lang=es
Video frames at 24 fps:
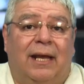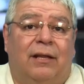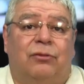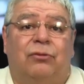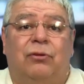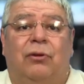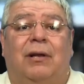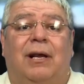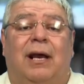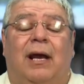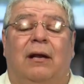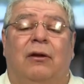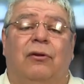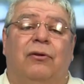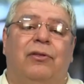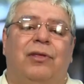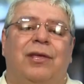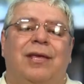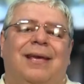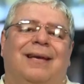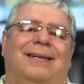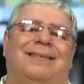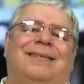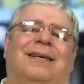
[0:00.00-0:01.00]
Héctor Carlos
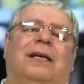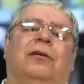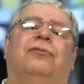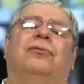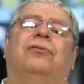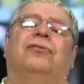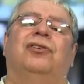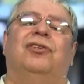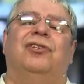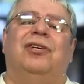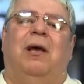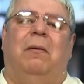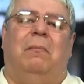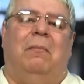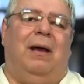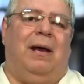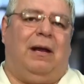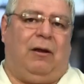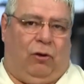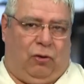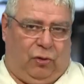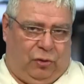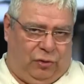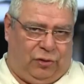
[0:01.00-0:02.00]
Díaz y esto se
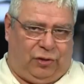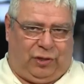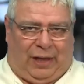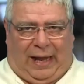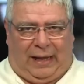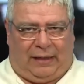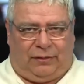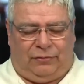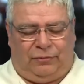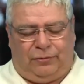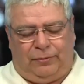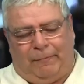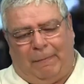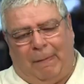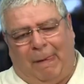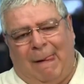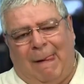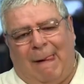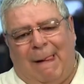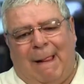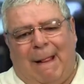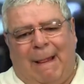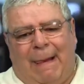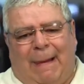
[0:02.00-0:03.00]
llama Contacto.
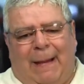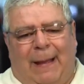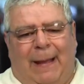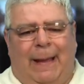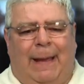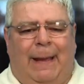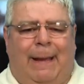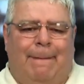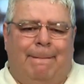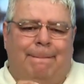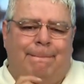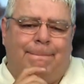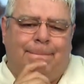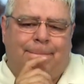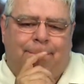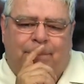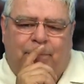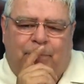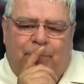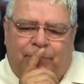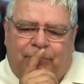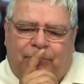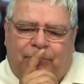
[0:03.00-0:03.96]
Em,